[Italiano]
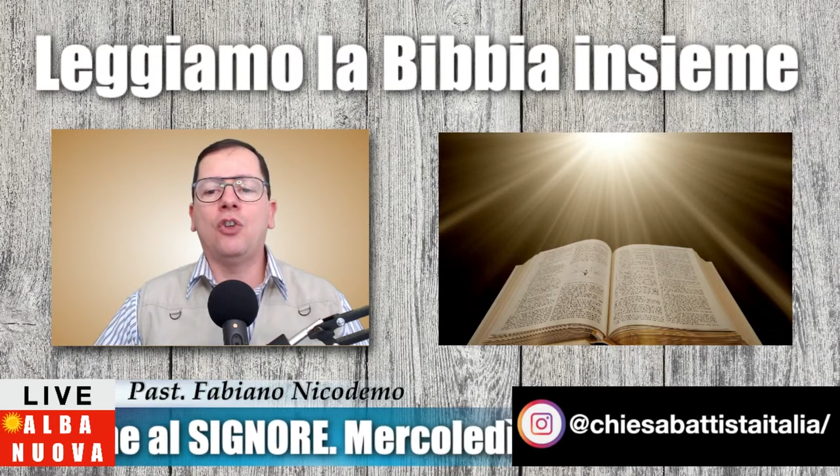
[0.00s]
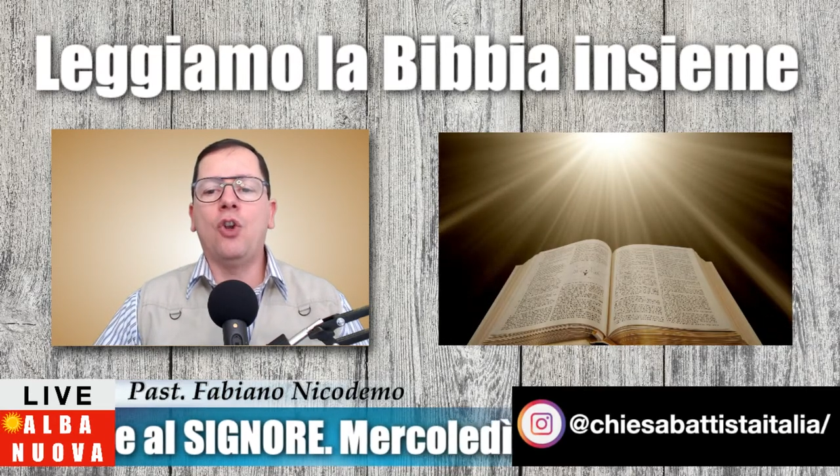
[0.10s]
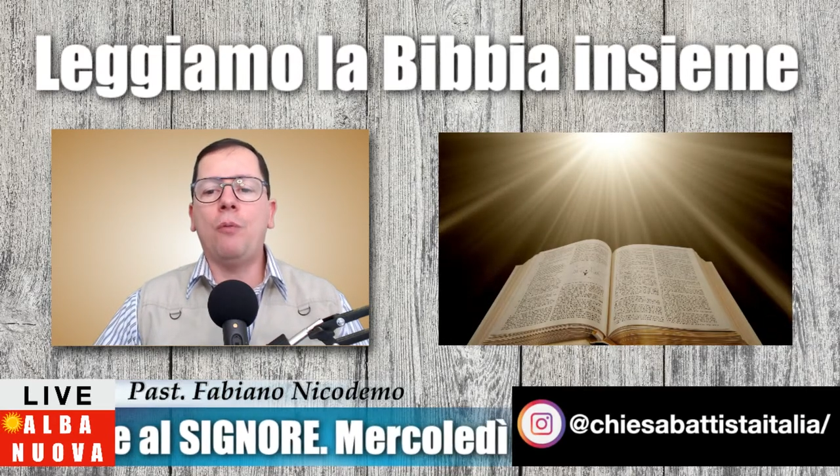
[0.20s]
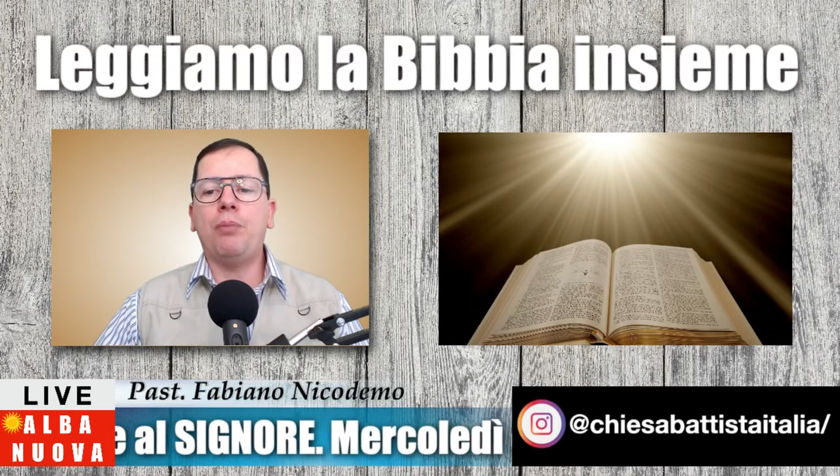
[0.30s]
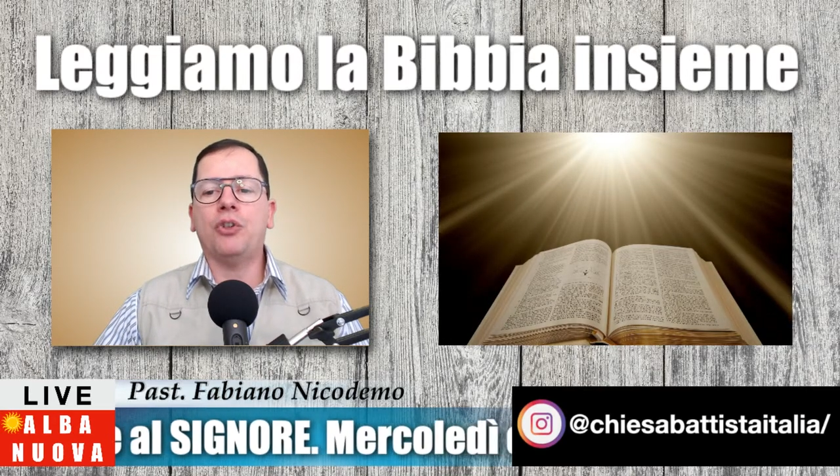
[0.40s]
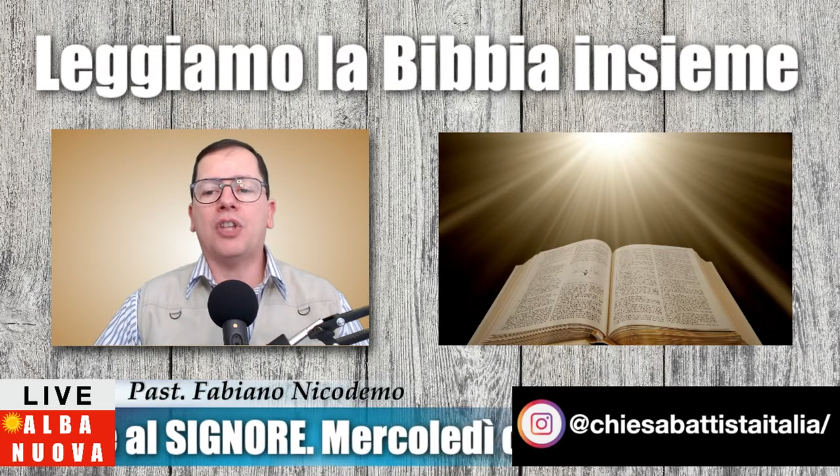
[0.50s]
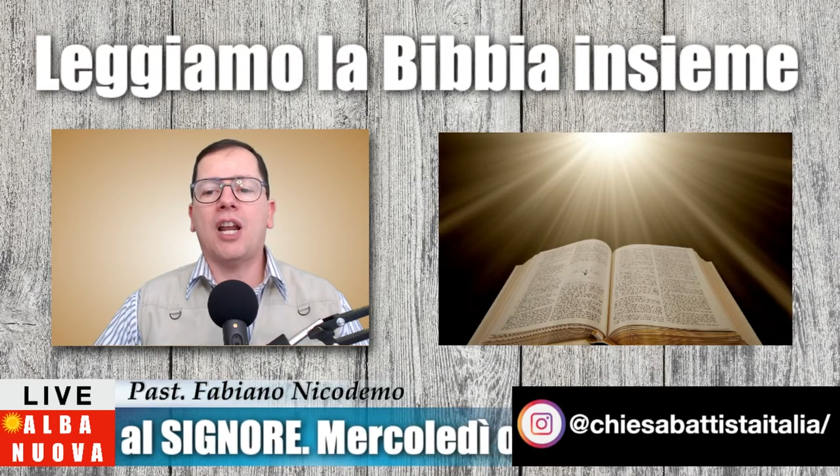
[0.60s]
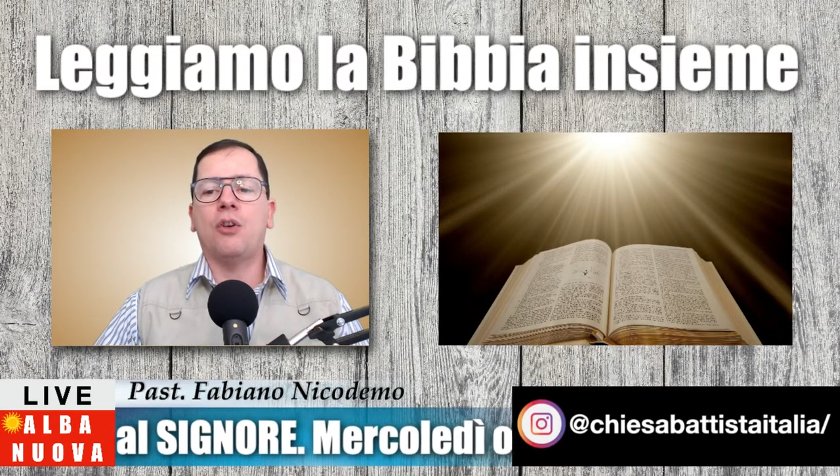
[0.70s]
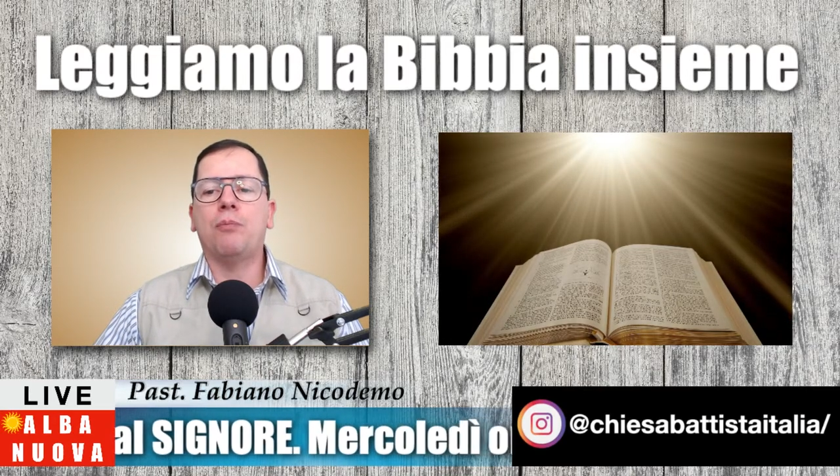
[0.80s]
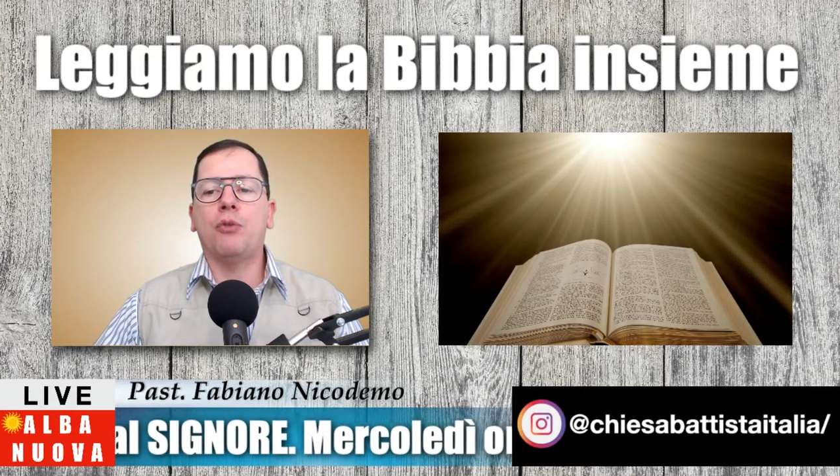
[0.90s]
non
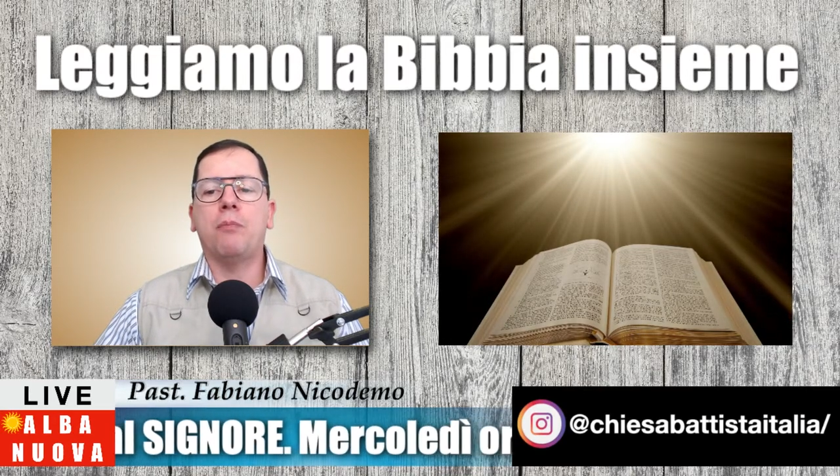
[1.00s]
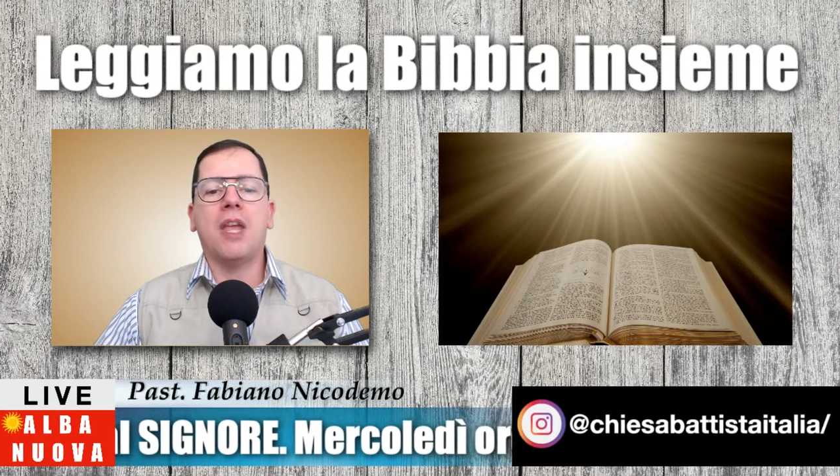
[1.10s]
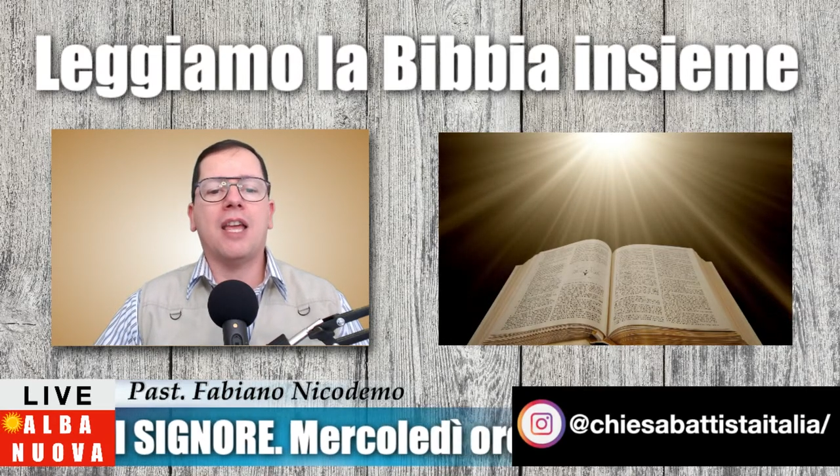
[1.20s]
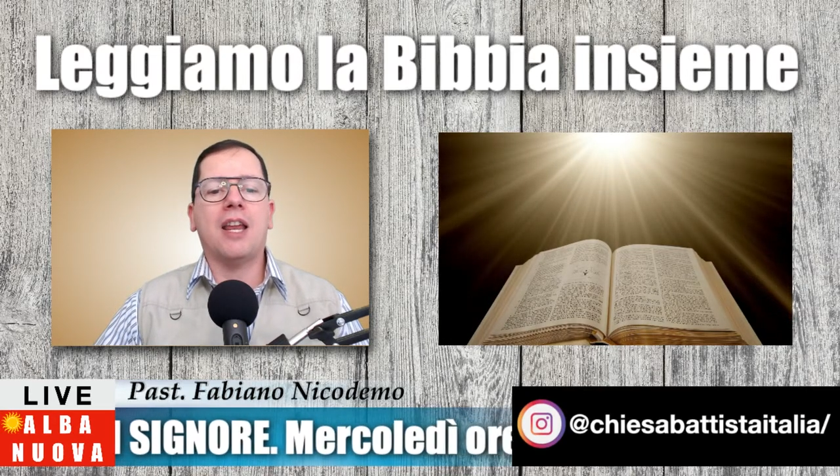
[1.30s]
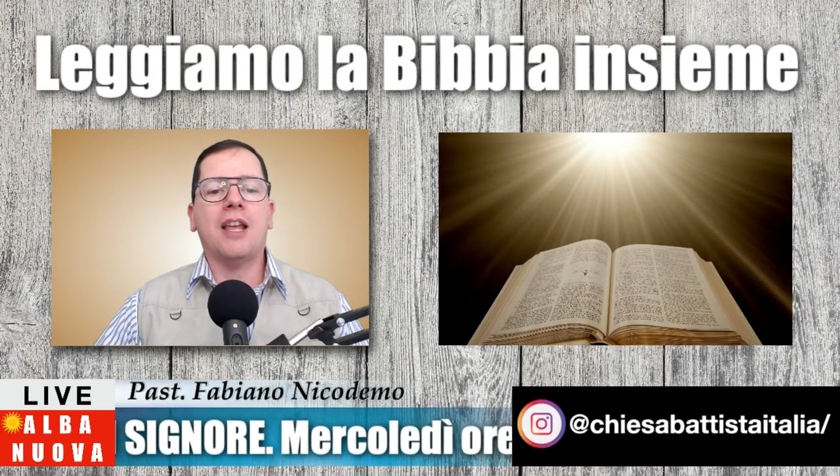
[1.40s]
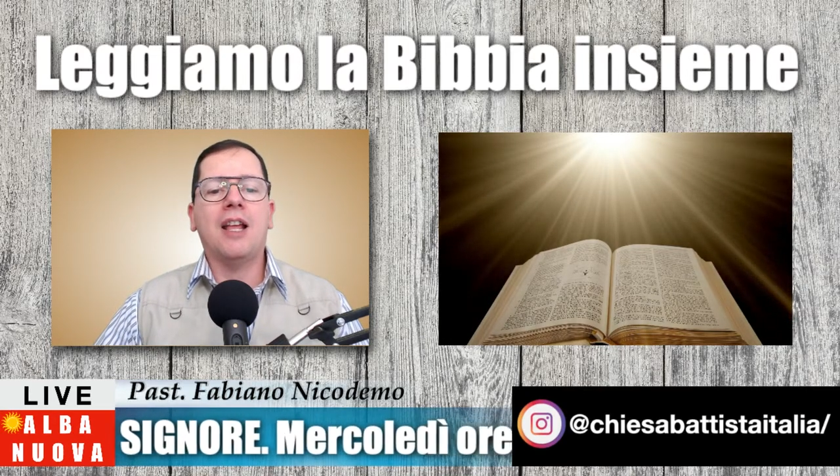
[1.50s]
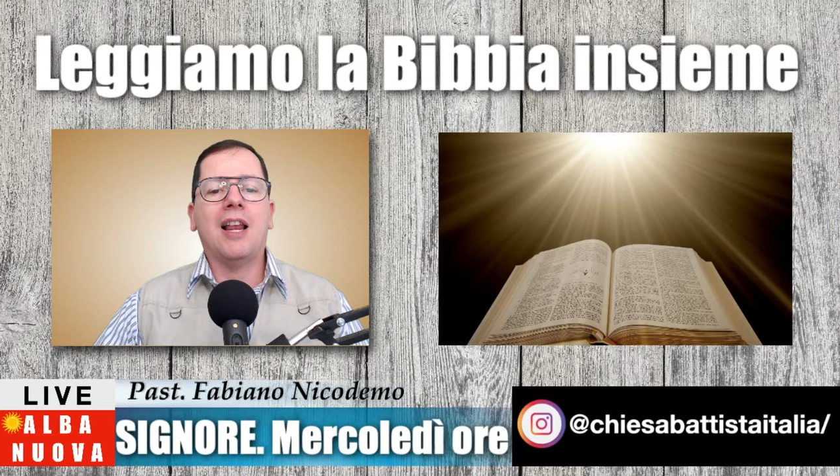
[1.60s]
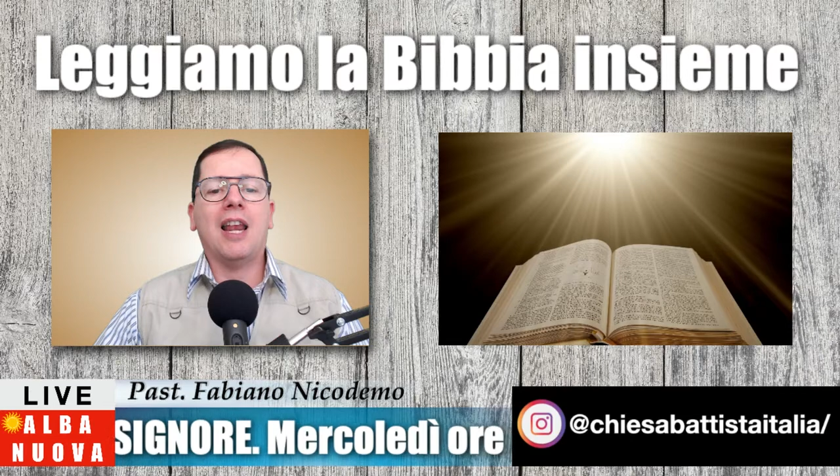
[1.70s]
potranno più bere